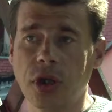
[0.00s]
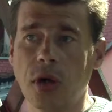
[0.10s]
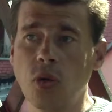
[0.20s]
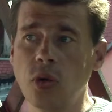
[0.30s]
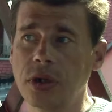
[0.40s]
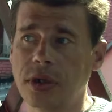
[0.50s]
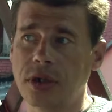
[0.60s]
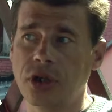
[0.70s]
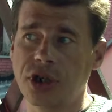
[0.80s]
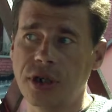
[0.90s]
На
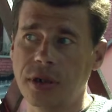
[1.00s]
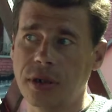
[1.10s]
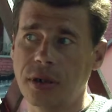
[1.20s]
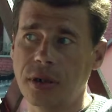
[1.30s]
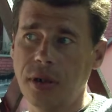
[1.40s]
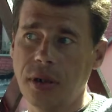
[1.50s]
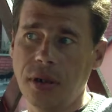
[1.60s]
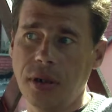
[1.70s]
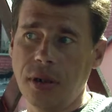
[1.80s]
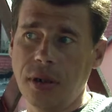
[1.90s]
улице жить,
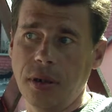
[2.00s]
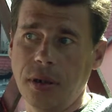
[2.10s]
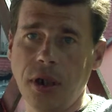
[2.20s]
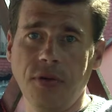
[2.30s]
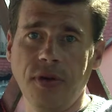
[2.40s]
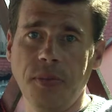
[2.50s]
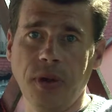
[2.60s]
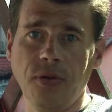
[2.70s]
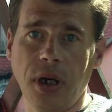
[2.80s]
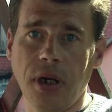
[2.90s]
не
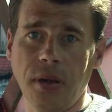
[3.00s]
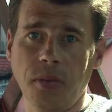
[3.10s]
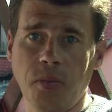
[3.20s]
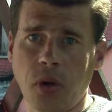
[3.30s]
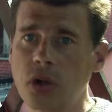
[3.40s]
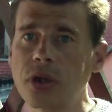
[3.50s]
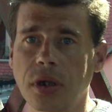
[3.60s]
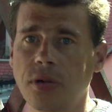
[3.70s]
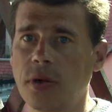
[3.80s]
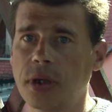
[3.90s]
выпивая, просто
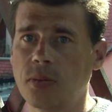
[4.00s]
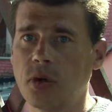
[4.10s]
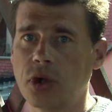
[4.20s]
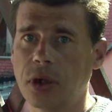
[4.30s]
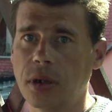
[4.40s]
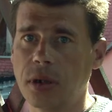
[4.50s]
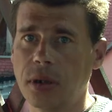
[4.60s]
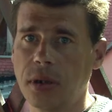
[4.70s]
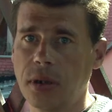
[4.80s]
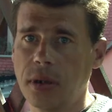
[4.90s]
невозможно.
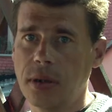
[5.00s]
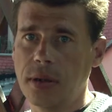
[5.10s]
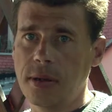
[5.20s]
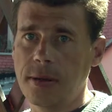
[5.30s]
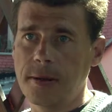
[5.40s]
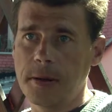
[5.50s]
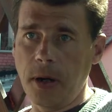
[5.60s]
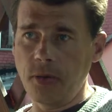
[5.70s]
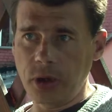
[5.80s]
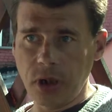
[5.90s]

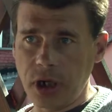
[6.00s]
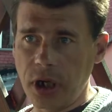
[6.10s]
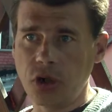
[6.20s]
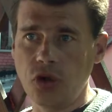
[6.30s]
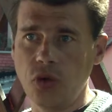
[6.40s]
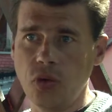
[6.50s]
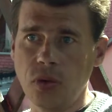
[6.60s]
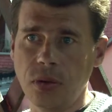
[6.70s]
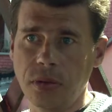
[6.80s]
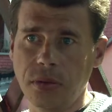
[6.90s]
Я вот не хочу,
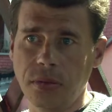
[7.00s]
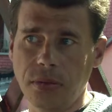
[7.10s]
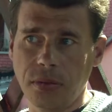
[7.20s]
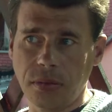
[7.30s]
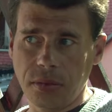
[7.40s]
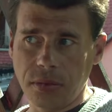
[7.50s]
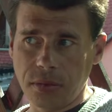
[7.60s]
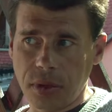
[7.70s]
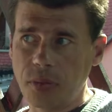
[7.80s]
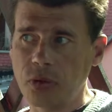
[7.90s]

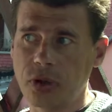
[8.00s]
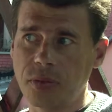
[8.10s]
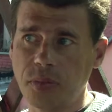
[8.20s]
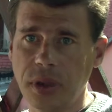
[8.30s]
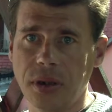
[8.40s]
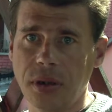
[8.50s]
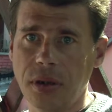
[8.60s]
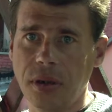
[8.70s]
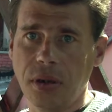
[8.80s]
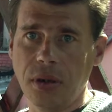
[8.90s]
допустим, пить,
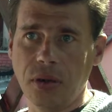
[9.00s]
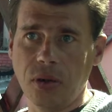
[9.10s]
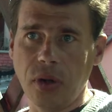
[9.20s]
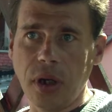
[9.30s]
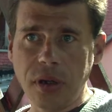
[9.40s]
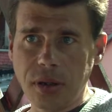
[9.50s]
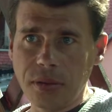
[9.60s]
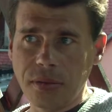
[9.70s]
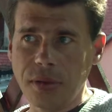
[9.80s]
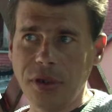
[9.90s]
но я
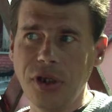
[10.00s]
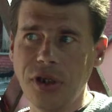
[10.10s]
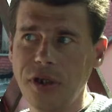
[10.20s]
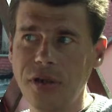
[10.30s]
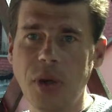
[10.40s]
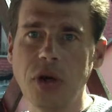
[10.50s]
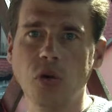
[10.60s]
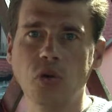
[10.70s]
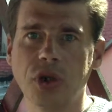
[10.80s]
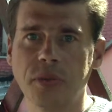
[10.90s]
не
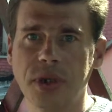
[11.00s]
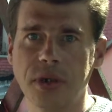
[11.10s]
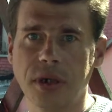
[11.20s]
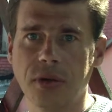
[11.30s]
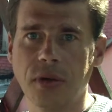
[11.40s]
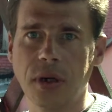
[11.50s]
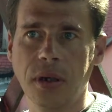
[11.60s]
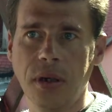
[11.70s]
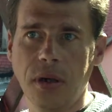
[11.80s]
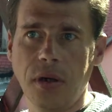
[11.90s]
могу уже без этого.
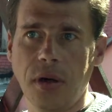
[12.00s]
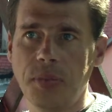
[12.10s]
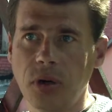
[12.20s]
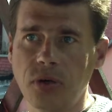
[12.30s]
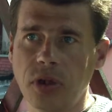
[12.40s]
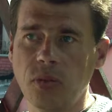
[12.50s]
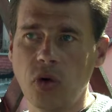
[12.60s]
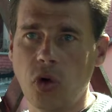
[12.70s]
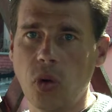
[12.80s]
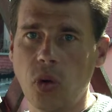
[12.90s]
Во-первых, зимой
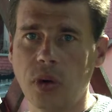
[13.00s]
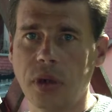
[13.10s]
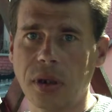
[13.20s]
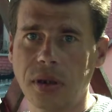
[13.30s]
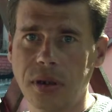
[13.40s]
холодно.